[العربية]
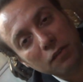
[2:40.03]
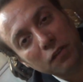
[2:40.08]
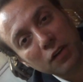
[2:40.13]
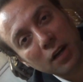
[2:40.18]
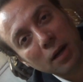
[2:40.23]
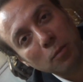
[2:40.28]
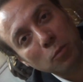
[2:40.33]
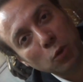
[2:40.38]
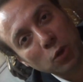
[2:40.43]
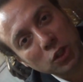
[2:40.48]

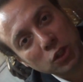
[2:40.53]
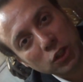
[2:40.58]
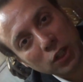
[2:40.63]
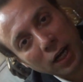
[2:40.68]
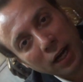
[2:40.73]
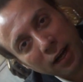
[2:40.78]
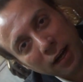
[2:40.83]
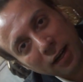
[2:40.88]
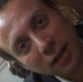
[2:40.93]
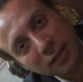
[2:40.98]
فرق
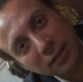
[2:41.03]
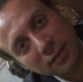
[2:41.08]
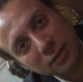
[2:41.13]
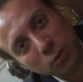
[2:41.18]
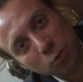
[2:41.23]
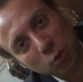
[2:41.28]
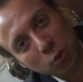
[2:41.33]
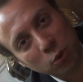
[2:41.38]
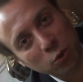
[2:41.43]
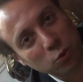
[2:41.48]
موشحات
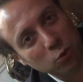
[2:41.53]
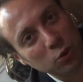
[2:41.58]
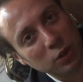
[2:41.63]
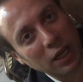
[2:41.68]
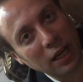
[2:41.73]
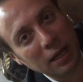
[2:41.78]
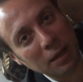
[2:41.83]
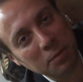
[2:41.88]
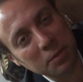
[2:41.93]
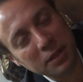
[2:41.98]
وقدود
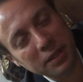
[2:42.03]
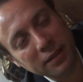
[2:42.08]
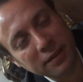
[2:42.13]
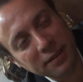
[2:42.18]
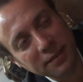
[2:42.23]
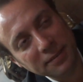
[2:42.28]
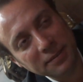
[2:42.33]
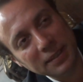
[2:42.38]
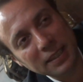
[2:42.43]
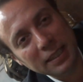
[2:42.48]
حلبيه
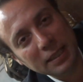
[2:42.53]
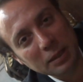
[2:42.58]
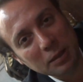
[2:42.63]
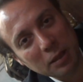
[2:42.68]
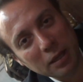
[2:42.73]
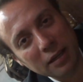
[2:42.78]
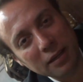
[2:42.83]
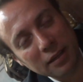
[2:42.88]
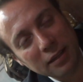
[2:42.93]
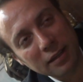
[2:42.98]

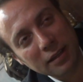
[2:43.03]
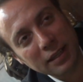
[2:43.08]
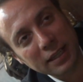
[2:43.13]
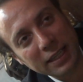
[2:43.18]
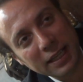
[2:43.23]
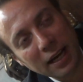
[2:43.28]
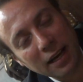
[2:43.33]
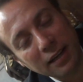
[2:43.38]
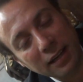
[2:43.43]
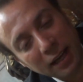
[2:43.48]

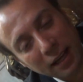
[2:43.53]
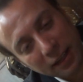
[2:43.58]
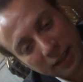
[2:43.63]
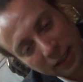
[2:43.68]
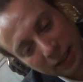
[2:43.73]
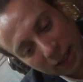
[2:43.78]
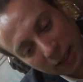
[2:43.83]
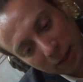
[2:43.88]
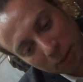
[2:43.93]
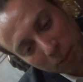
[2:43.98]
كان هاي
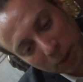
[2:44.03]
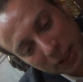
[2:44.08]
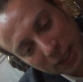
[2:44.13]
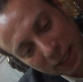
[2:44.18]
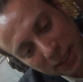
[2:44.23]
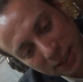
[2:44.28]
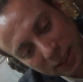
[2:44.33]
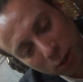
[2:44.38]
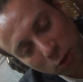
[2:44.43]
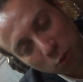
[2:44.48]

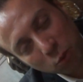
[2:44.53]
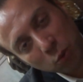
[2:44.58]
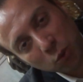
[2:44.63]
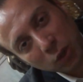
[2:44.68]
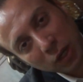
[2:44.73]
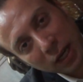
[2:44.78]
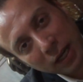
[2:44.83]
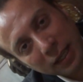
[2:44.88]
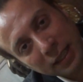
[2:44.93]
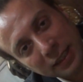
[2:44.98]
المدرسه
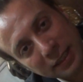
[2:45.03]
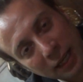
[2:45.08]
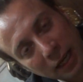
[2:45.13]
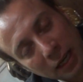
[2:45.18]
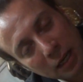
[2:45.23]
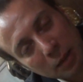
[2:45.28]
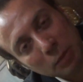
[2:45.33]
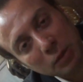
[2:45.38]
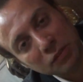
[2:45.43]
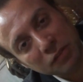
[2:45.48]
الاولى اللي
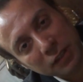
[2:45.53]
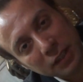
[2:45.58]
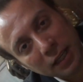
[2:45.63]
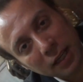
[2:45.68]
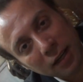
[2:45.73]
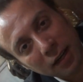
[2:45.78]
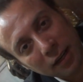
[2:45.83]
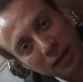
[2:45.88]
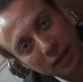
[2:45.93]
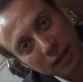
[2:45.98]
تعلمت
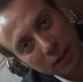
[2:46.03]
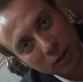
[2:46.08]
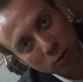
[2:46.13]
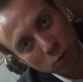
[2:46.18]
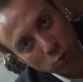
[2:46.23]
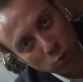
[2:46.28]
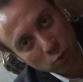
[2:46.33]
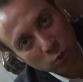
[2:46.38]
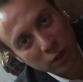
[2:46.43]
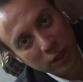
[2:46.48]
فيها
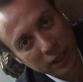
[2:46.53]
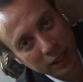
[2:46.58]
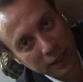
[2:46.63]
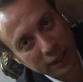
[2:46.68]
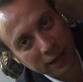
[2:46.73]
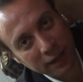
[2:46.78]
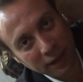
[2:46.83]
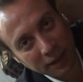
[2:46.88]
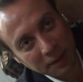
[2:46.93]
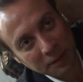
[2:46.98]
أصول
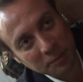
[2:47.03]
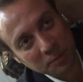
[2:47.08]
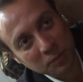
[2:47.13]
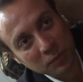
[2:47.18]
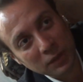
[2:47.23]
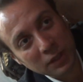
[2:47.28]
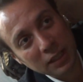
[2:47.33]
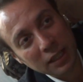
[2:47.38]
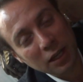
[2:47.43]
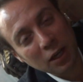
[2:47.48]
الغناء
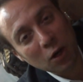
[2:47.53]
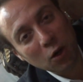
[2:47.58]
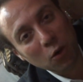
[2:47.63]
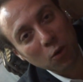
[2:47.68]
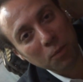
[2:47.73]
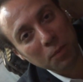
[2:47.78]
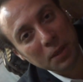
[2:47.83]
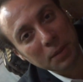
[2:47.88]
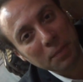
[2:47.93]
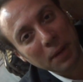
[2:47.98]

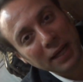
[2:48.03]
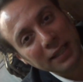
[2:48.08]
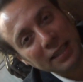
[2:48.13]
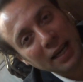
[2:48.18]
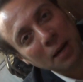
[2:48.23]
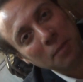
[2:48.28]
ومن بعدها